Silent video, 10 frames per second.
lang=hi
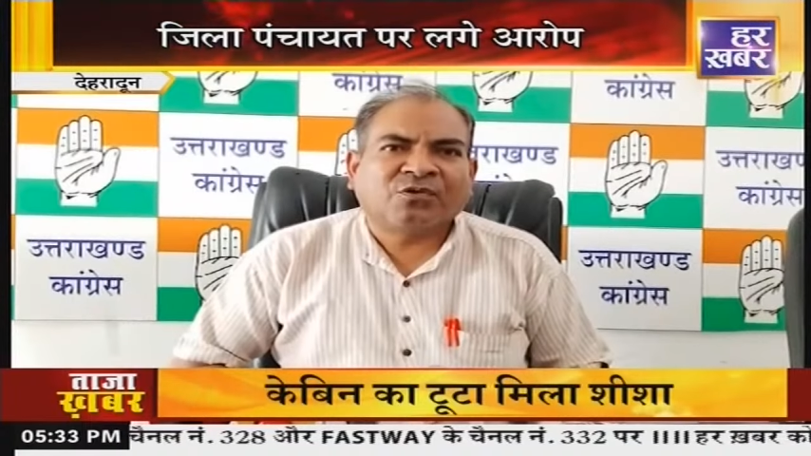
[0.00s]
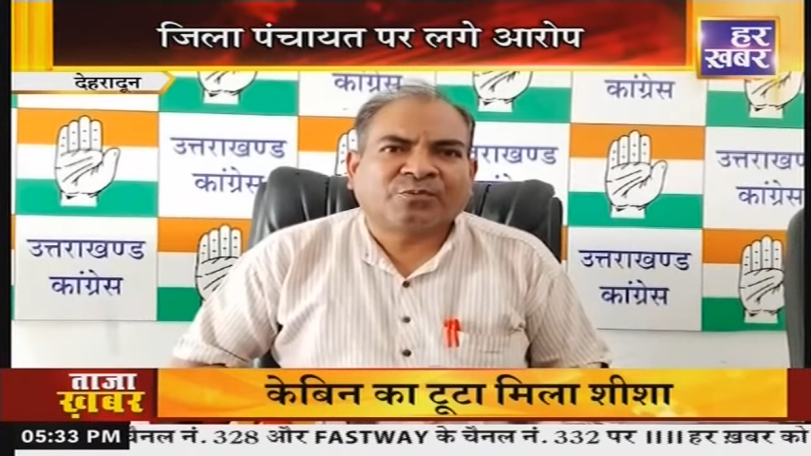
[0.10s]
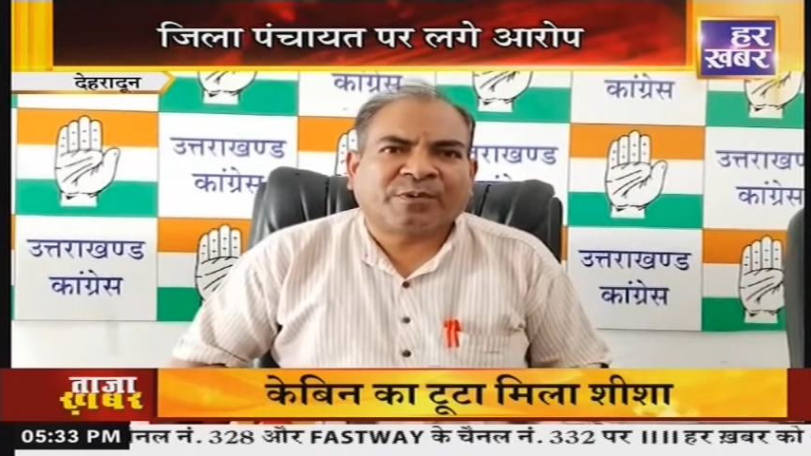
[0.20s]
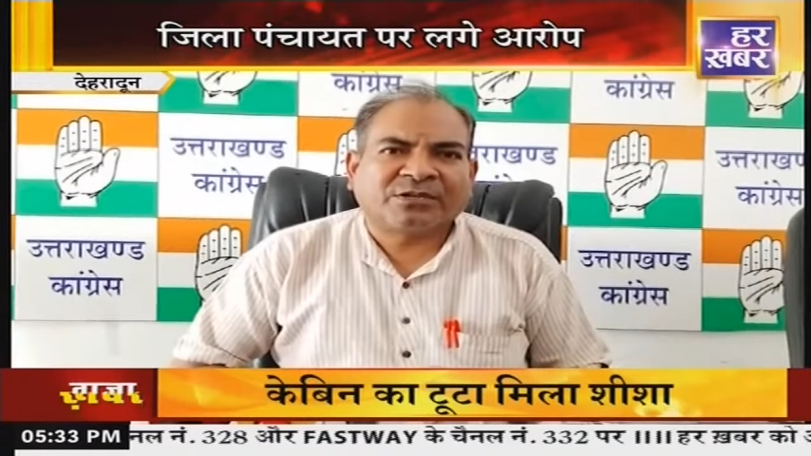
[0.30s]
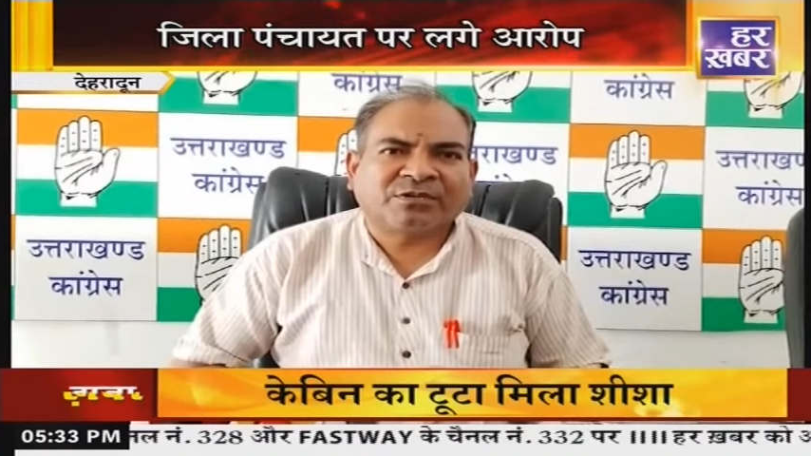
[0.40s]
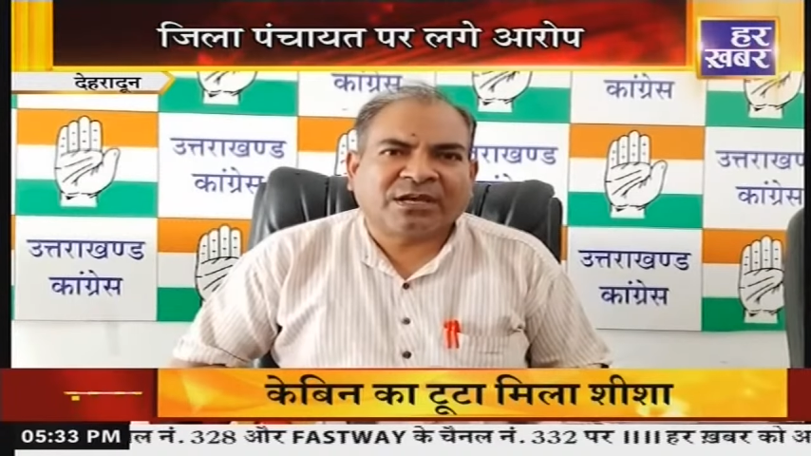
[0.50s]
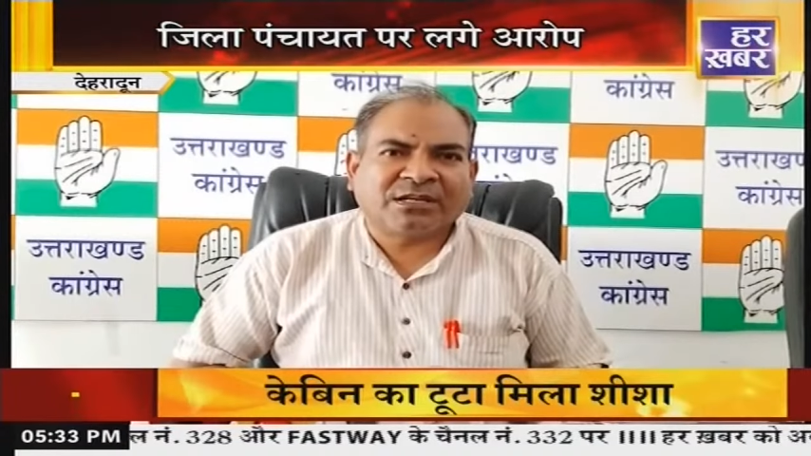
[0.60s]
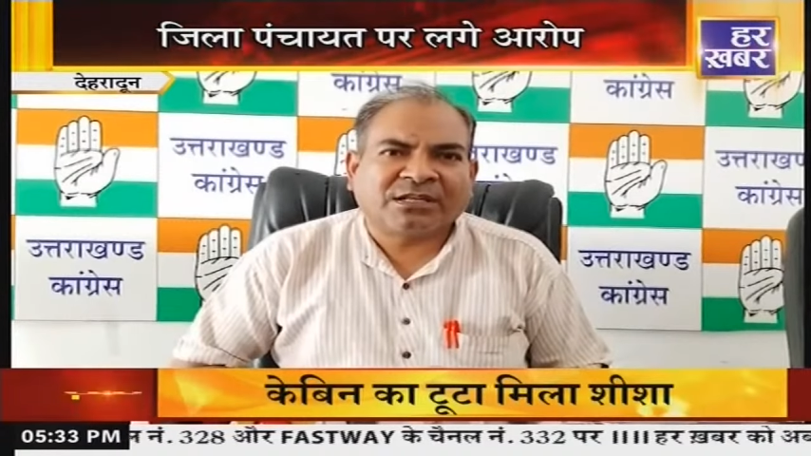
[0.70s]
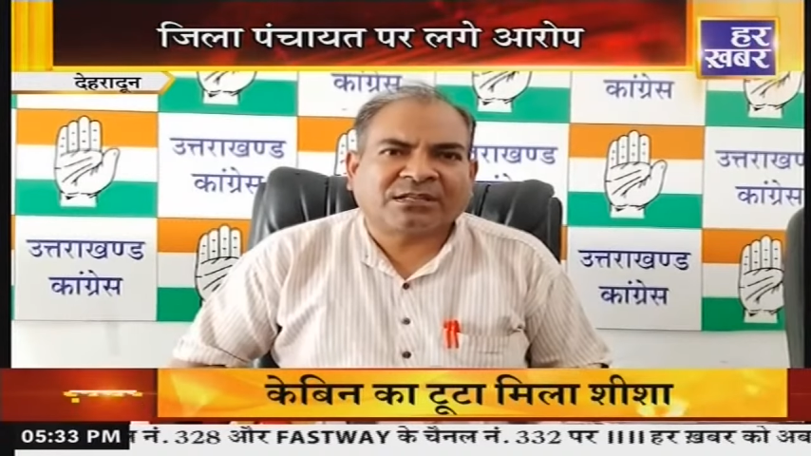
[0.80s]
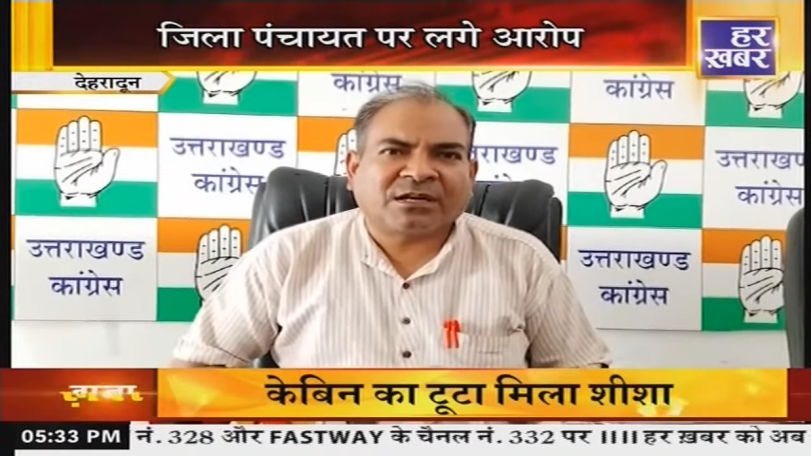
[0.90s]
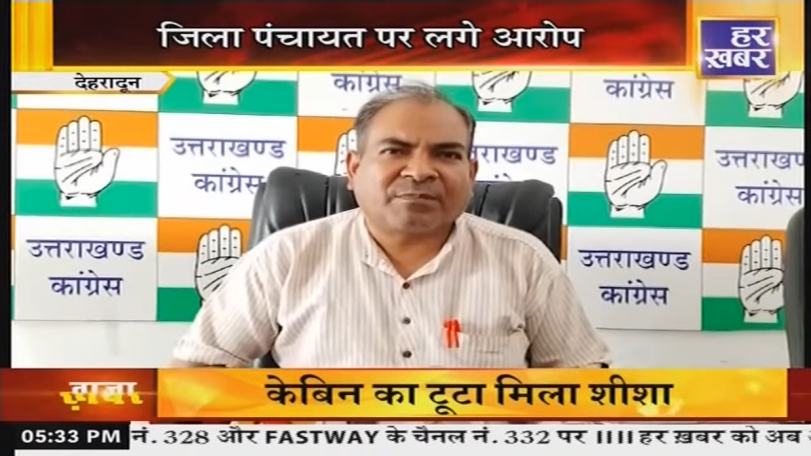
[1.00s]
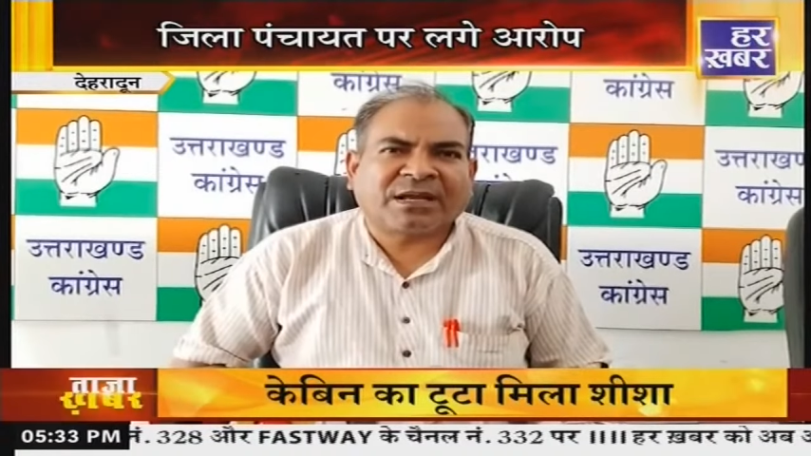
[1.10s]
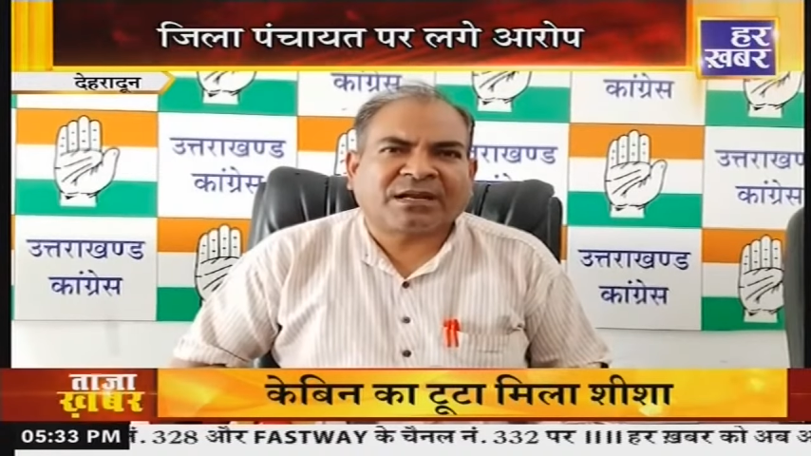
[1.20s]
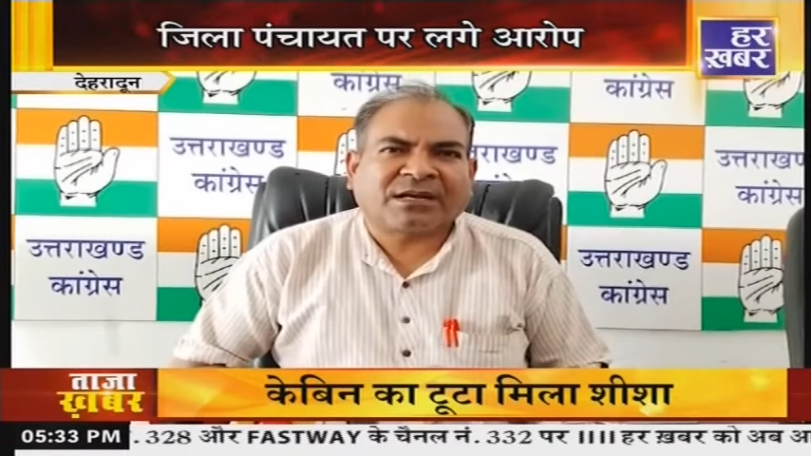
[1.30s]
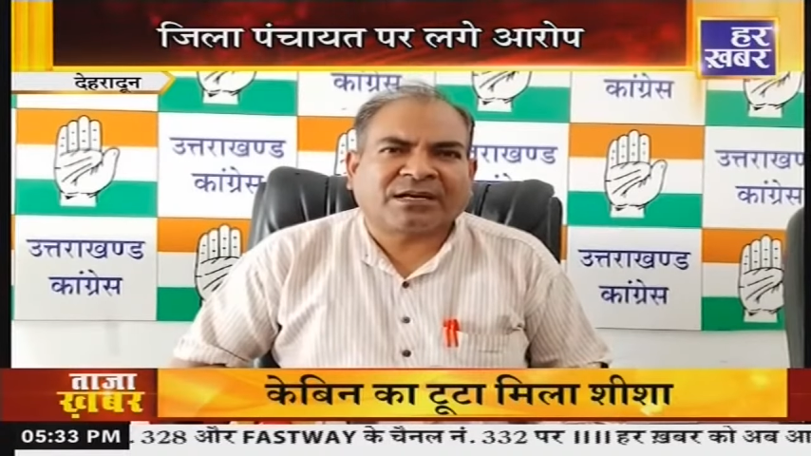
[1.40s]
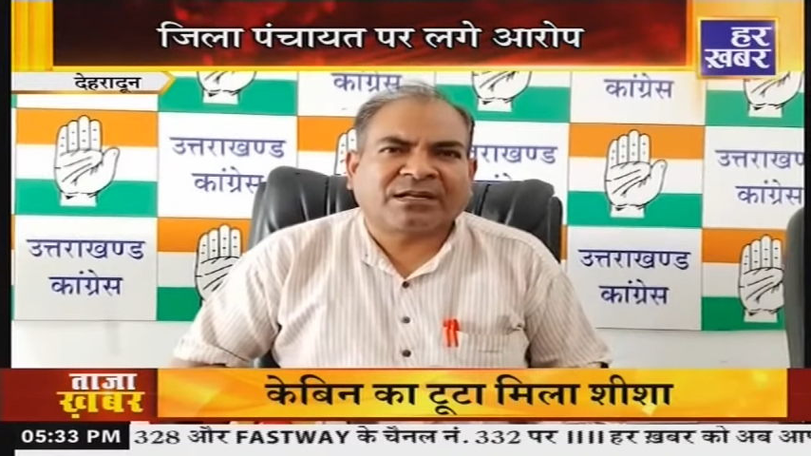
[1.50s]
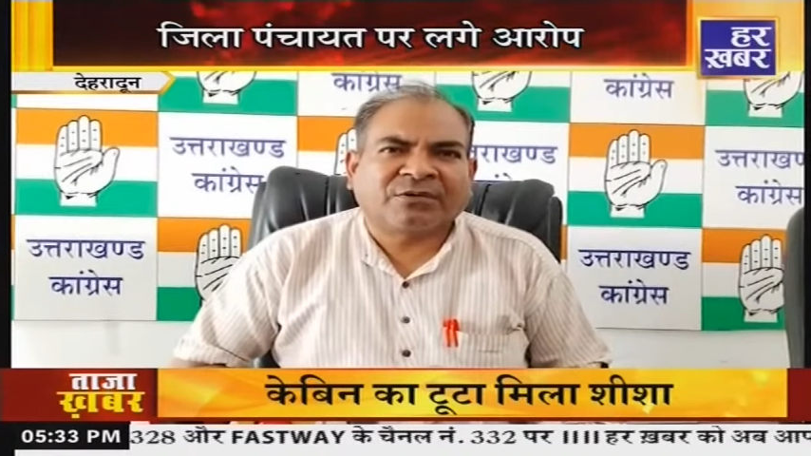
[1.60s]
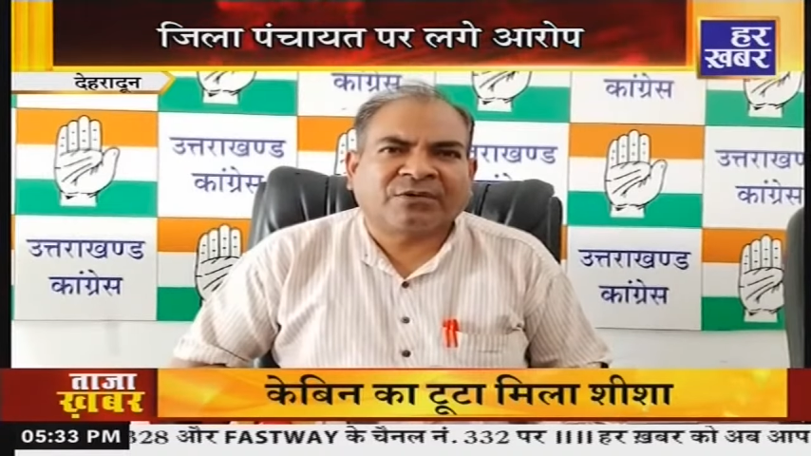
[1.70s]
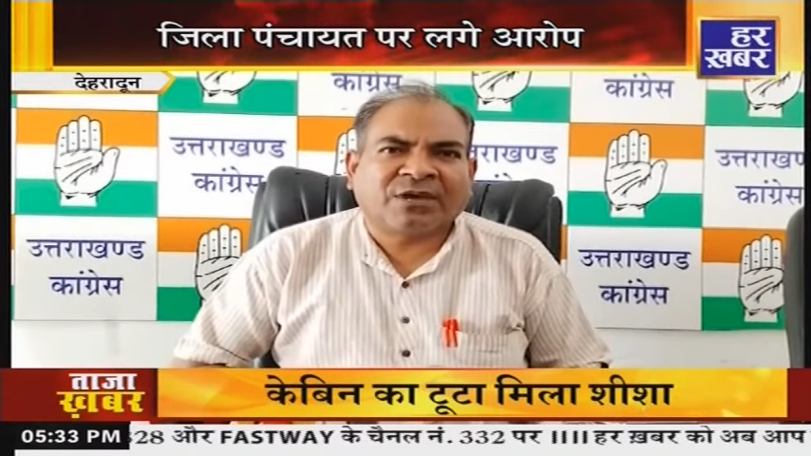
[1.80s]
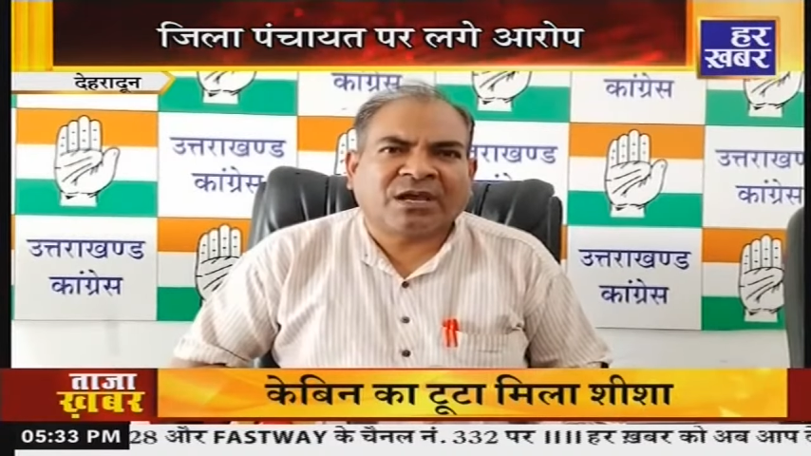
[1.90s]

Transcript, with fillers: उस पर जो है नियंत्रण पाना कठिन हो